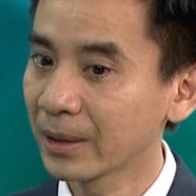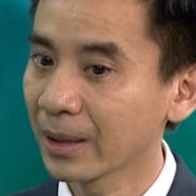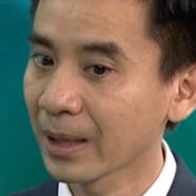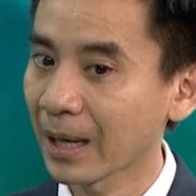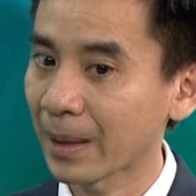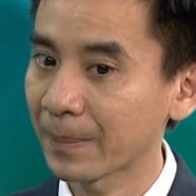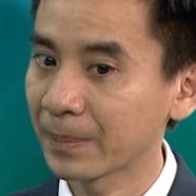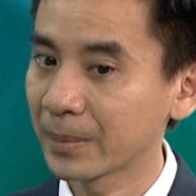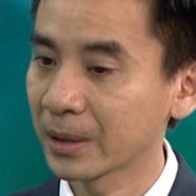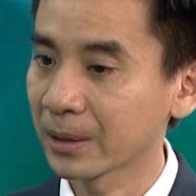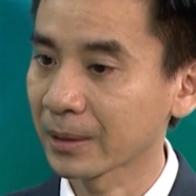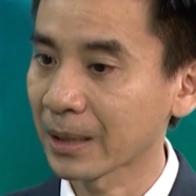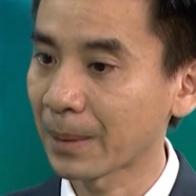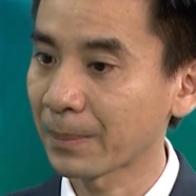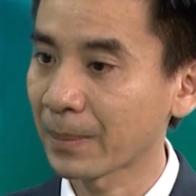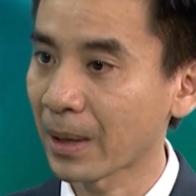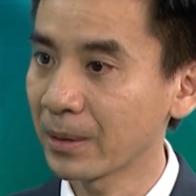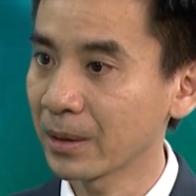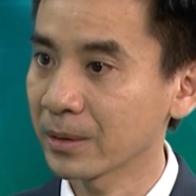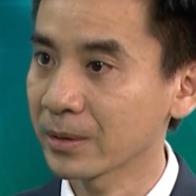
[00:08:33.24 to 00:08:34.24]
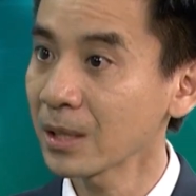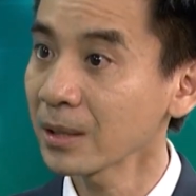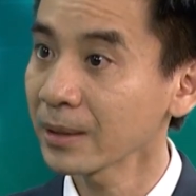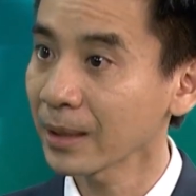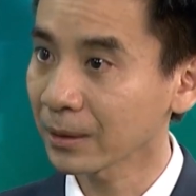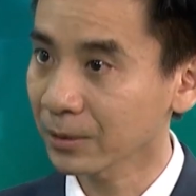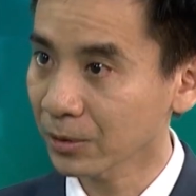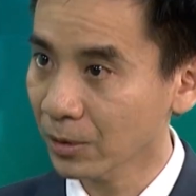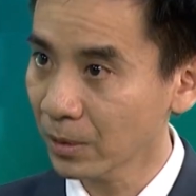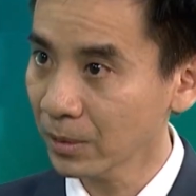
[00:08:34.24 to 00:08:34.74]
làm được đảm bảo được chức
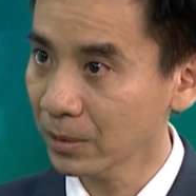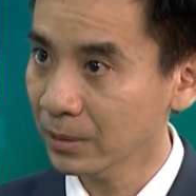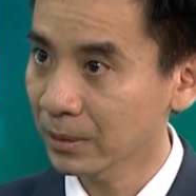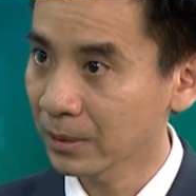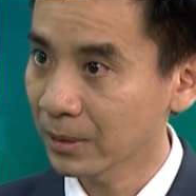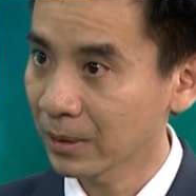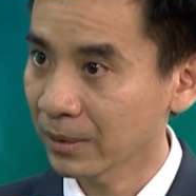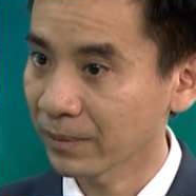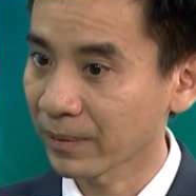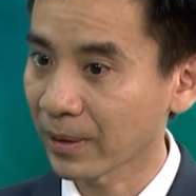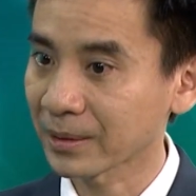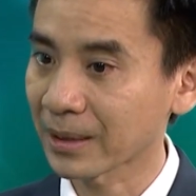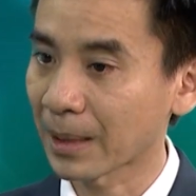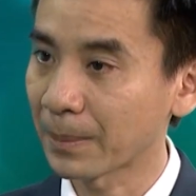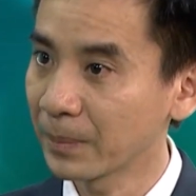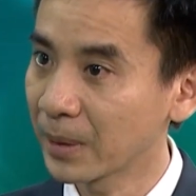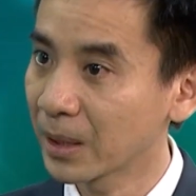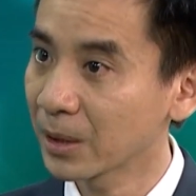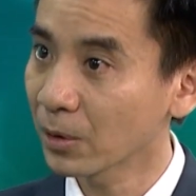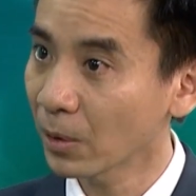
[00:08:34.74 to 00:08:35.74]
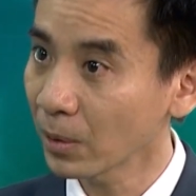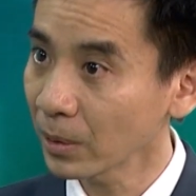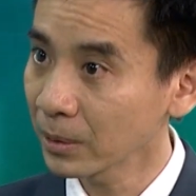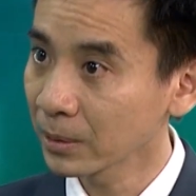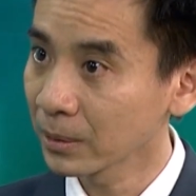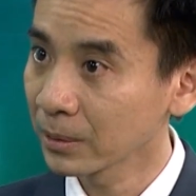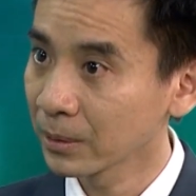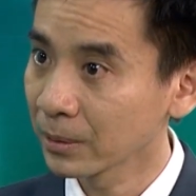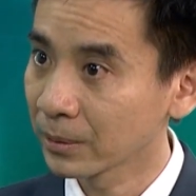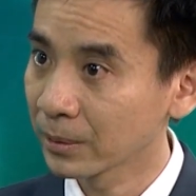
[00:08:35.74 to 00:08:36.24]
năng tốt và thẩm mỹ tốt
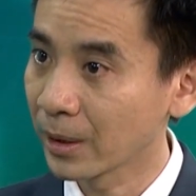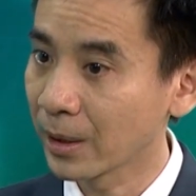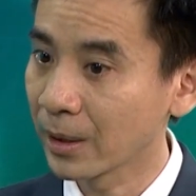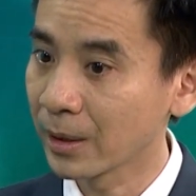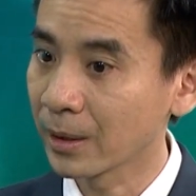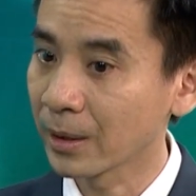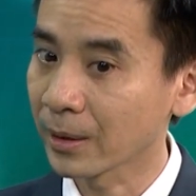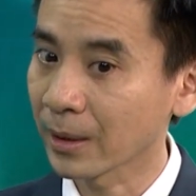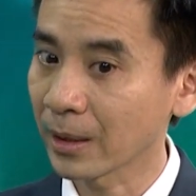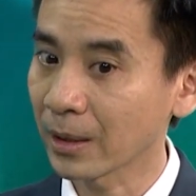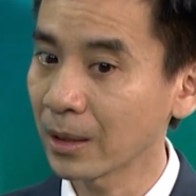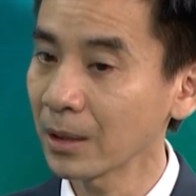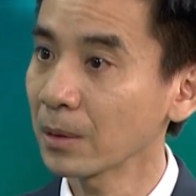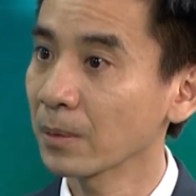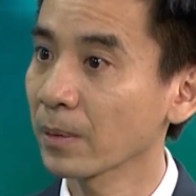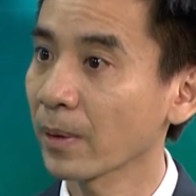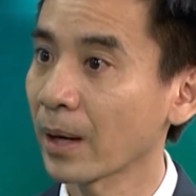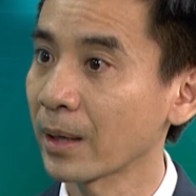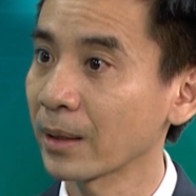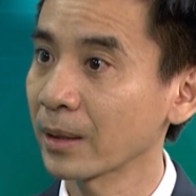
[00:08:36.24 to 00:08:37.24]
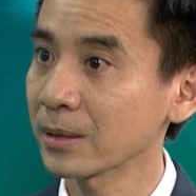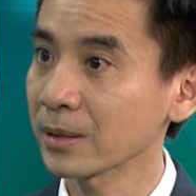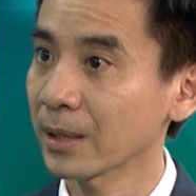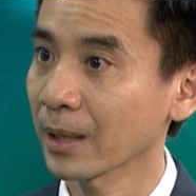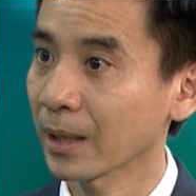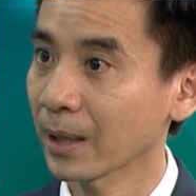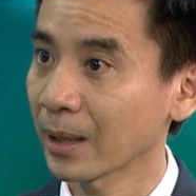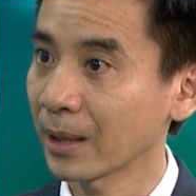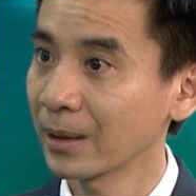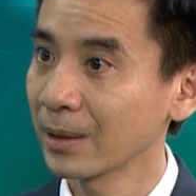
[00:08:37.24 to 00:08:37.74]
thì cái kết quả nó
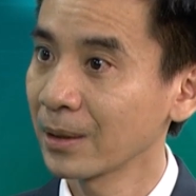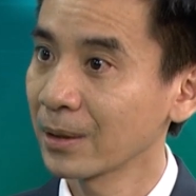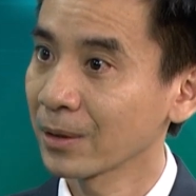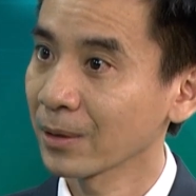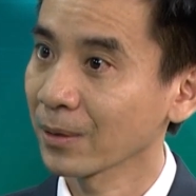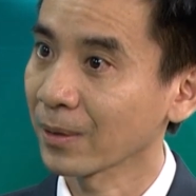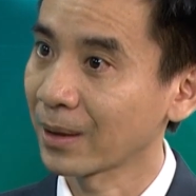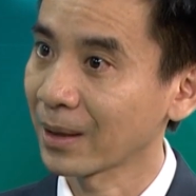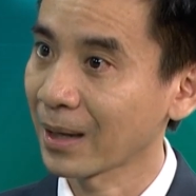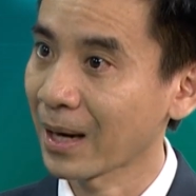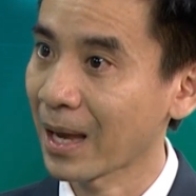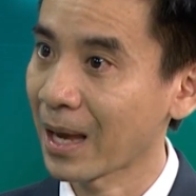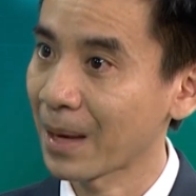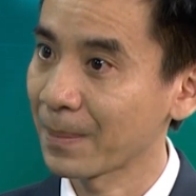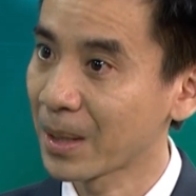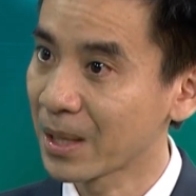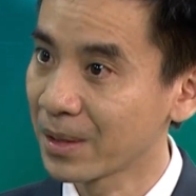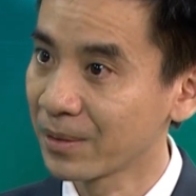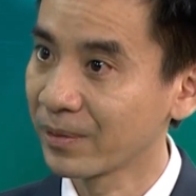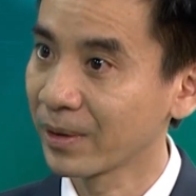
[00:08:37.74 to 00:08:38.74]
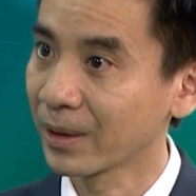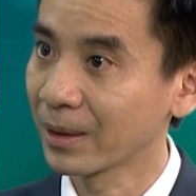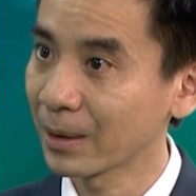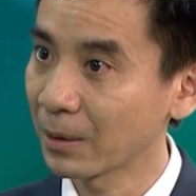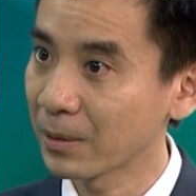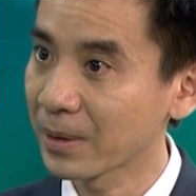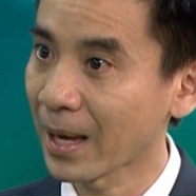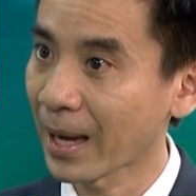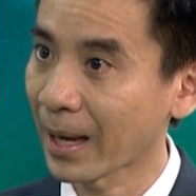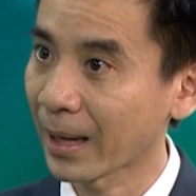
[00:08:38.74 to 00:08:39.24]
sẽ gọi là bền vững
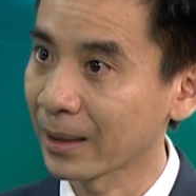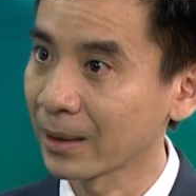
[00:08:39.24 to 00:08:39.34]
lâu dài